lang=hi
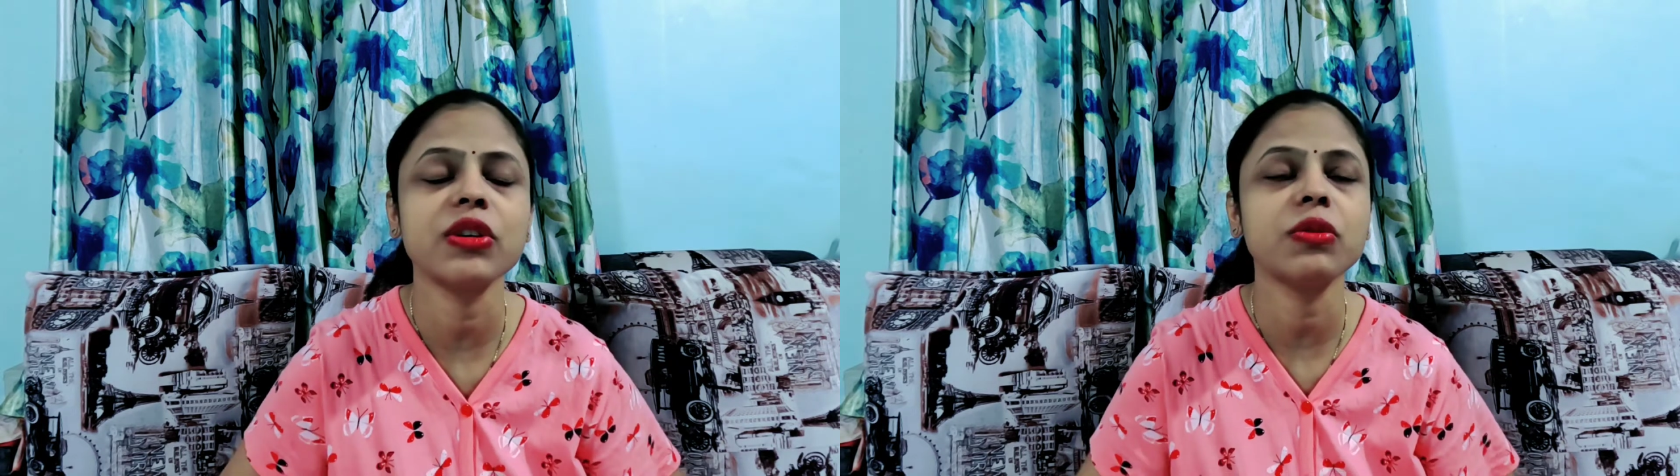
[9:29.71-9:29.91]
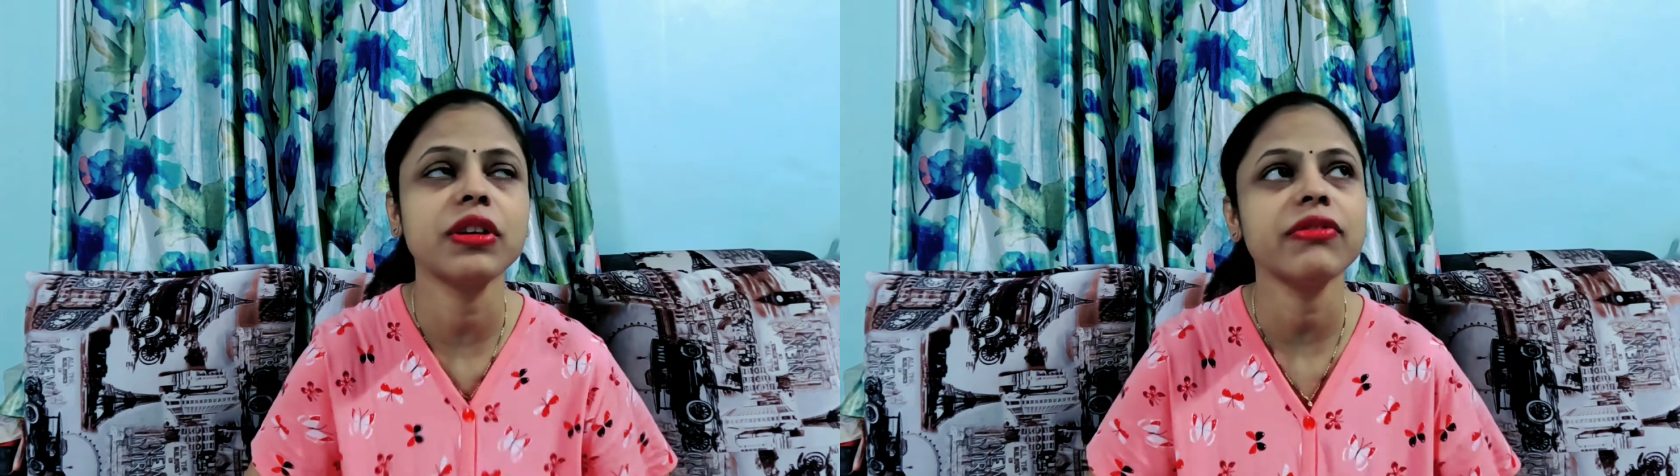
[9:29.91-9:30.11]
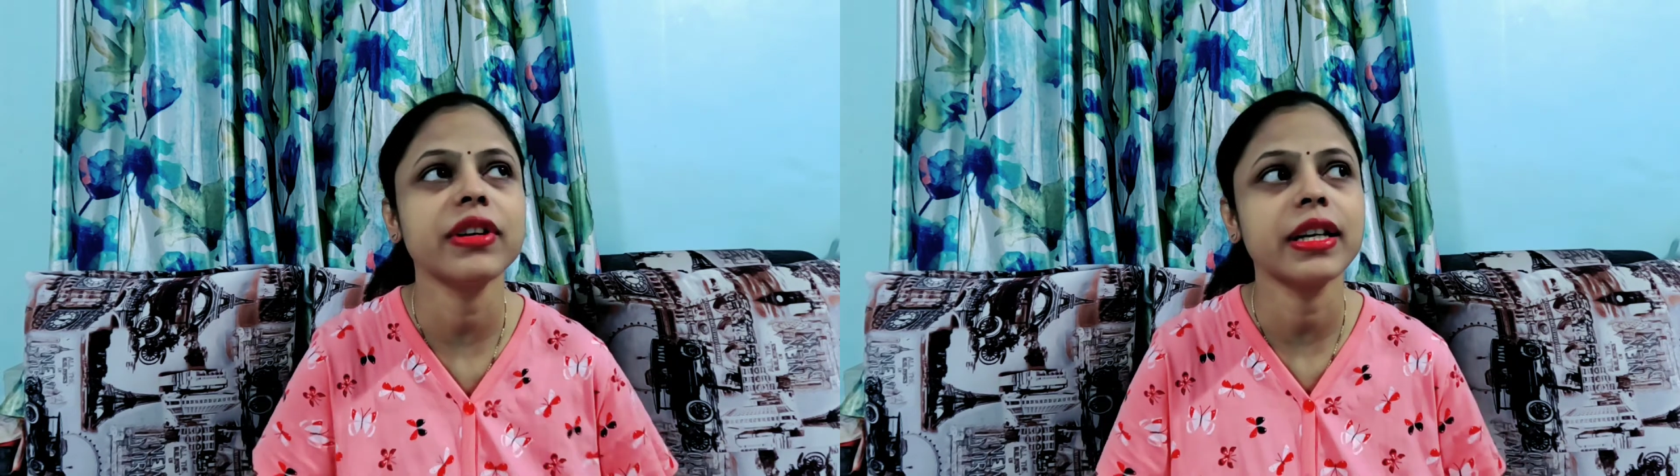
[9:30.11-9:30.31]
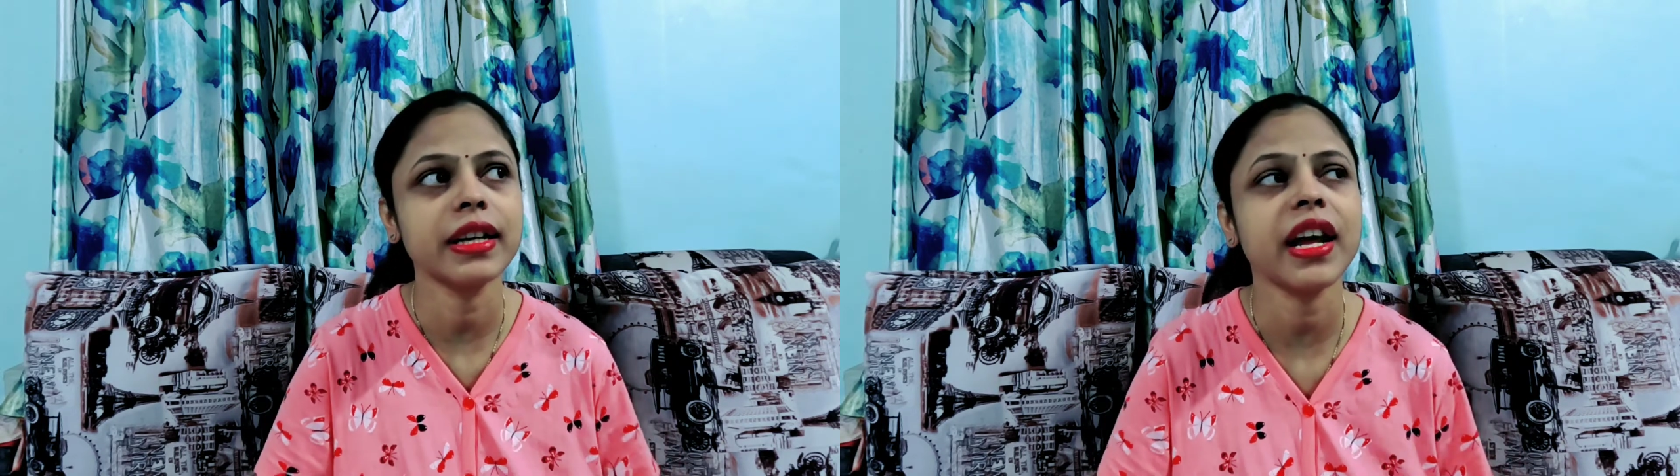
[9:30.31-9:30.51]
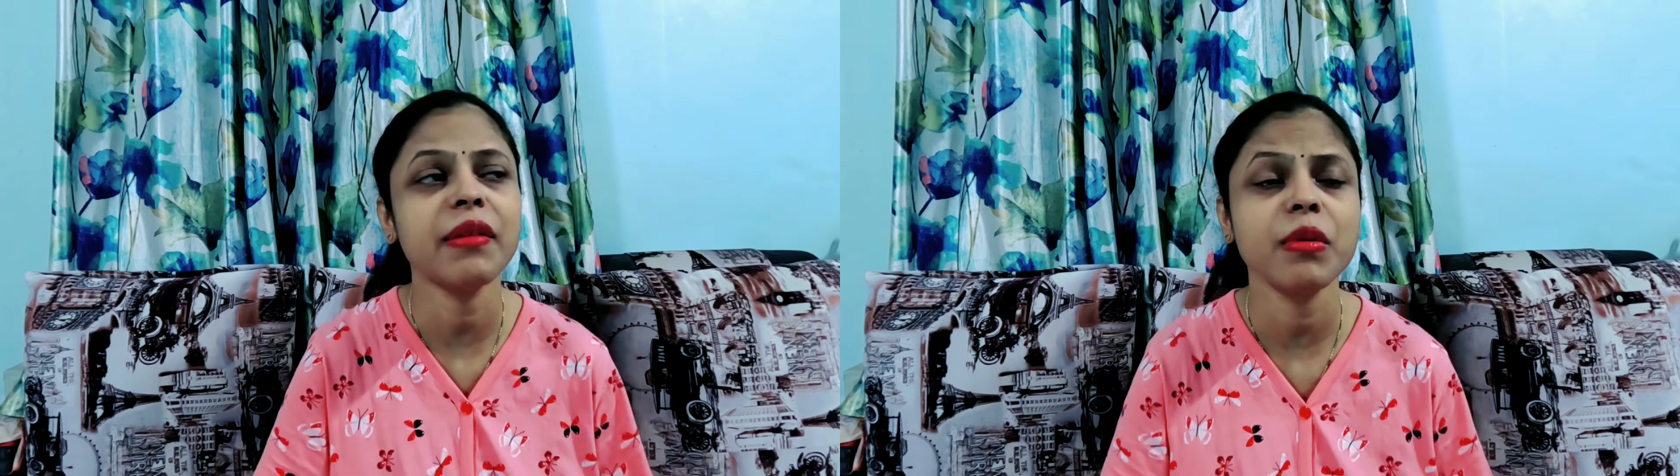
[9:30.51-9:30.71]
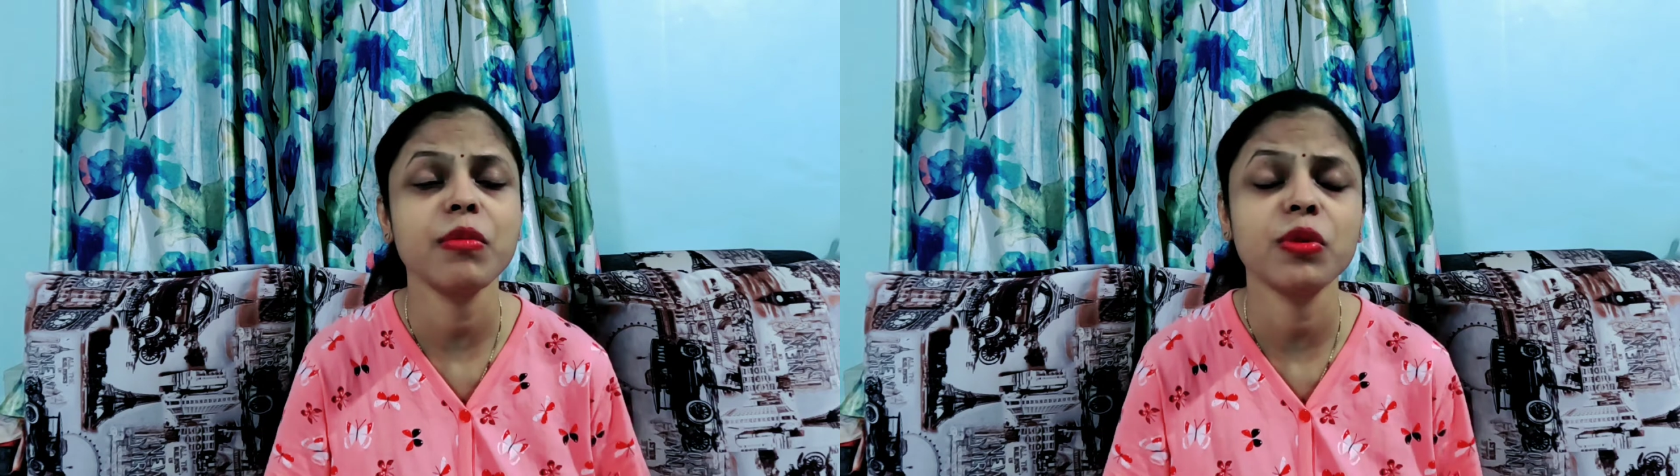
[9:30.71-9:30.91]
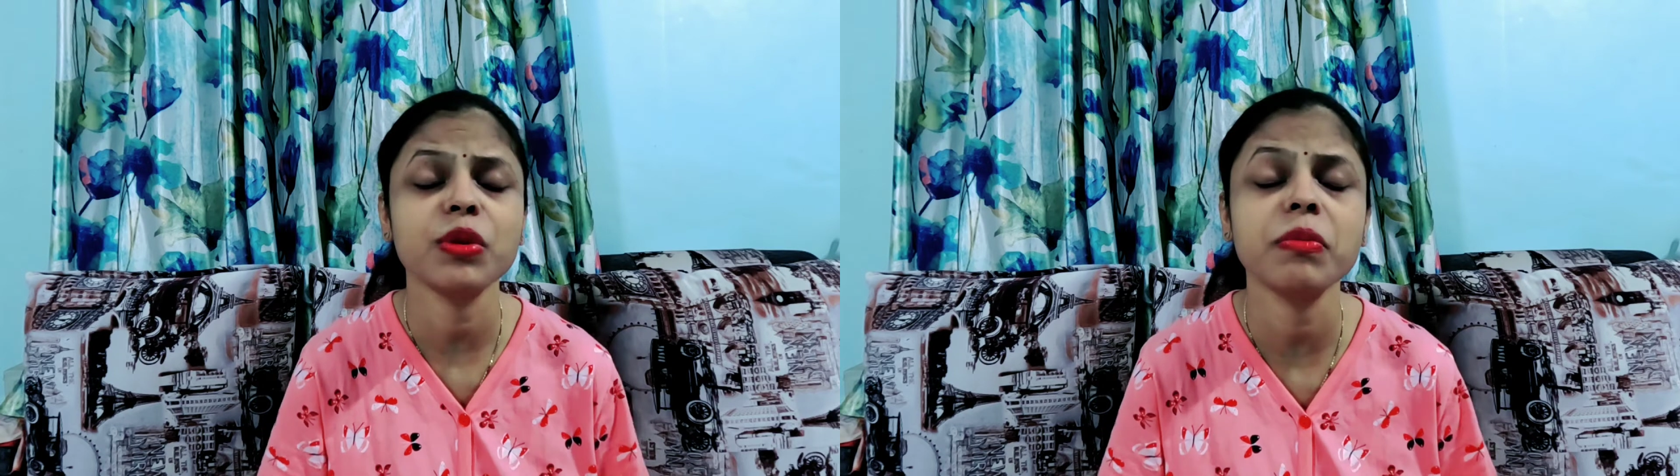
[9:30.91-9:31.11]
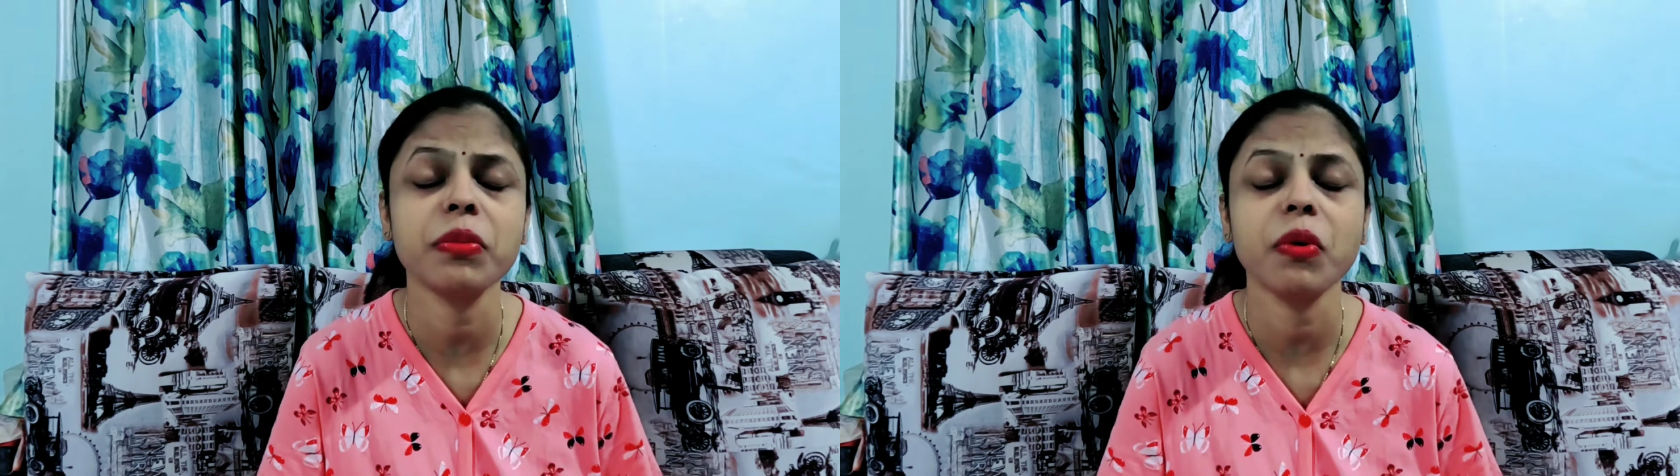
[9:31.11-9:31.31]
क्योंकि वीर के टाइम हम लोग ने